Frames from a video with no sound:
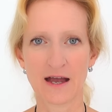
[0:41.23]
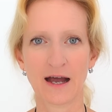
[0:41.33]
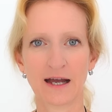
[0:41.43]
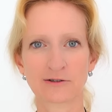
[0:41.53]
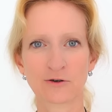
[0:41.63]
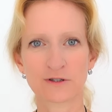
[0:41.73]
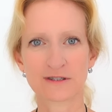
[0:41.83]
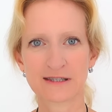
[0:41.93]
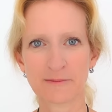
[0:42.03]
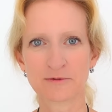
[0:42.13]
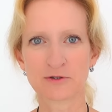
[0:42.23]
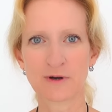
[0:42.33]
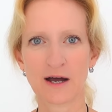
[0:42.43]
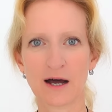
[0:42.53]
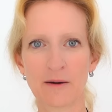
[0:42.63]
ein Konzept zu
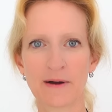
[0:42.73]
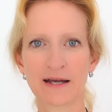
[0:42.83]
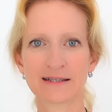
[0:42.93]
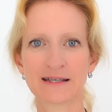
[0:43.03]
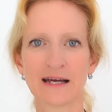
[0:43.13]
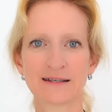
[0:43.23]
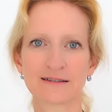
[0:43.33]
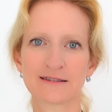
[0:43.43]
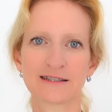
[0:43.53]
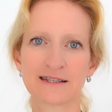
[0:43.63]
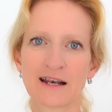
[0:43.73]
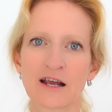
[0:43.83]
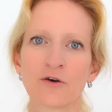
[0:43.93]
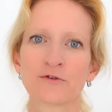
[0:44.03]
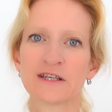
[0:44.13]
erarbeiten, das sich dann
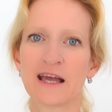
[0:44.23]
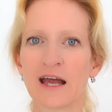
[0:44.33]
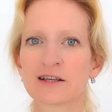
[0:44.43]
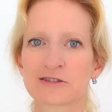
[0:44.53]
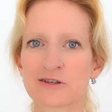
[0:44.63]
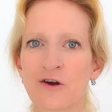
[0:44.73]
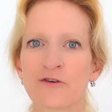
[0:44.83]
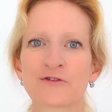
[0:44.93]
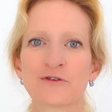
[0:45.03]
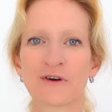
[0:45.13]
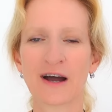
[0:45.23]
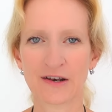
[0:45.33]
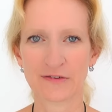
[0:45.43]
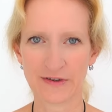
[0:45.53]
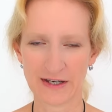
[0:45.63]
auf die Herzöffnung
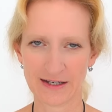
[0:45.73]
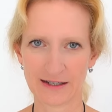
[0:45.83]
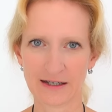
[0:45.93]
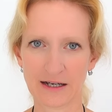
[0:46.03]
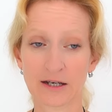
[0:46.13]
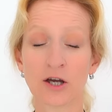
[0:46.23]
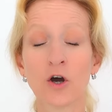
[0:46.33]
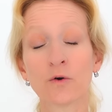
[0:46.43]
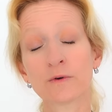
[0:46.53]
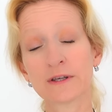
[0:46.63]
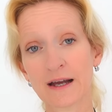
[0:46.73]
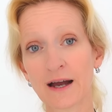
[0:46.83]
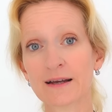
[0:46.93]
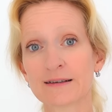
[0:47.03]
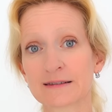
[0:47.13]
anwenden kann. Und
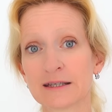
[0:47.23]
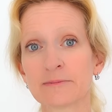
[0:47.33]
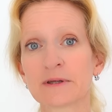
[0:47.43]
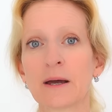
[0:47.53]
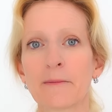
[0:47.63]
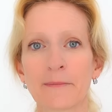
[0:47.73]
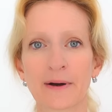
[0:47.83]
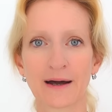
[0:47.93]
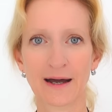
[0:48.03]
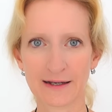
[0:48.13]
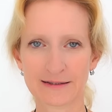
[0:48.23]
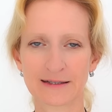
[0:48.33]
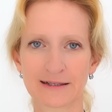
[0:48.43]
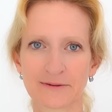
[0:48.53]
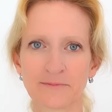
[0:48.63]
ja, es gibt
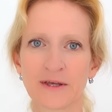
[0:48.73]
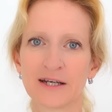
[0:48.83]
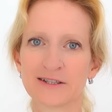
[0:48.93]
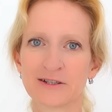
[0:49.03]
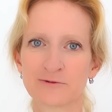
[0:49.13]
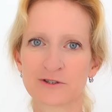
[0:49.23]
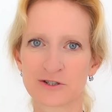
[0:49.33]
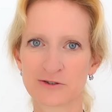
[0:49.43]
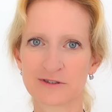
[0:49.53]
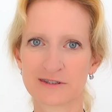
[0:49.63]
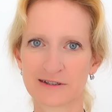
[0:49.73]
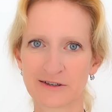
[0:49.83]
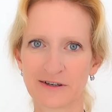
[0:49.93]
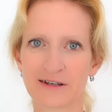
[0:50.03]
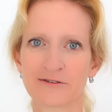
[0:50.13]
Praktiken, die unterstützen
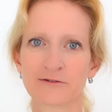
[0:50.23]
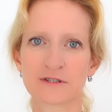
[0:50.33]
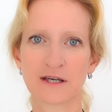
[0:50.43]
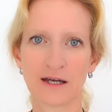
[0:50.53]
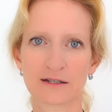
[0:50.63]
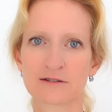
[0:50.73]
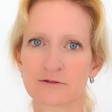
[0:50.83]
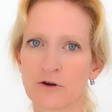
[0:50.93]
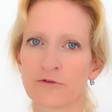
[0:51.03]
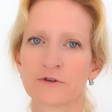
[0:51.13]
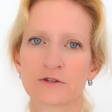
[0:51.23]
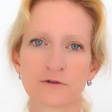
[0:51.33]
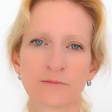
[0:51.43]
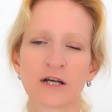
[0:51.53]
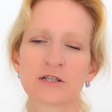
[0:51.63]
können, unser Herz zu öffnen,
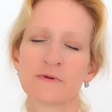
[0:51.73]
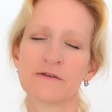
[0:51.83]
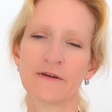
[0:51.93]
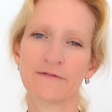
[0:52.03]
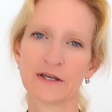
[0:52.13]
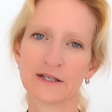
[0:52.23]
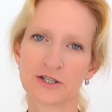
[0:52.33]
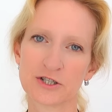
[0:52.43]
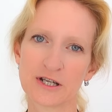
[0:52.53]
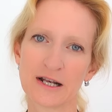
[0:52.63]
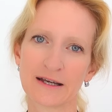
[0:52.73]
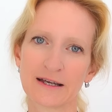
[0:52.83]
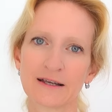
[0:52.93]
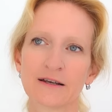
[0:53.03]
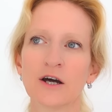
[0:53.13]
zum Beispiel wenn wir in die Stille
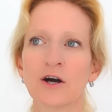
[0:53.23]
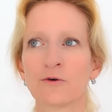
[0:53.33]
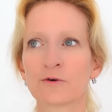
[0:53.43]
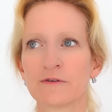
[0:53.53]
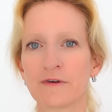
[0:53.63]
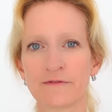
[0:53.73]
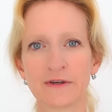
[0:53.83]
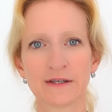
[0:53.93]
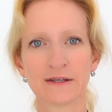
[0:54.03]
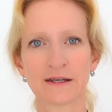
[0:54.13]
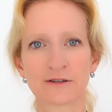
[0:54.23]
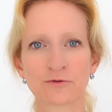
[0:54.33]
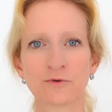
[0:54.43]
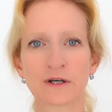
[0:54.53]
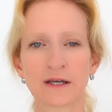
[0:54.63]
gehen oder wenn wir in die
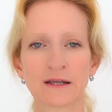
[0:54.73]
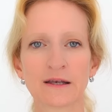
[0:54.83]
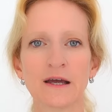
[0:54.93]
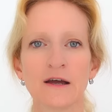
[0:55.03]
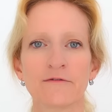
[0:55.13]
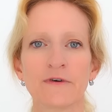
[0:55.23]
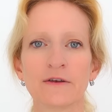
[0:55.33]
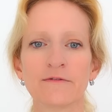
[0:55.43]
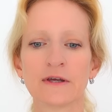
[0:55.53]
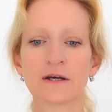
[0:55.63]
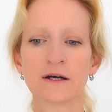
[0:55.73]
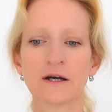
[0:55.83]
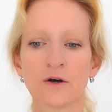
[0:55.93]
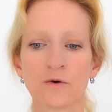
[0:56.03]
Natur gehen, wenn wir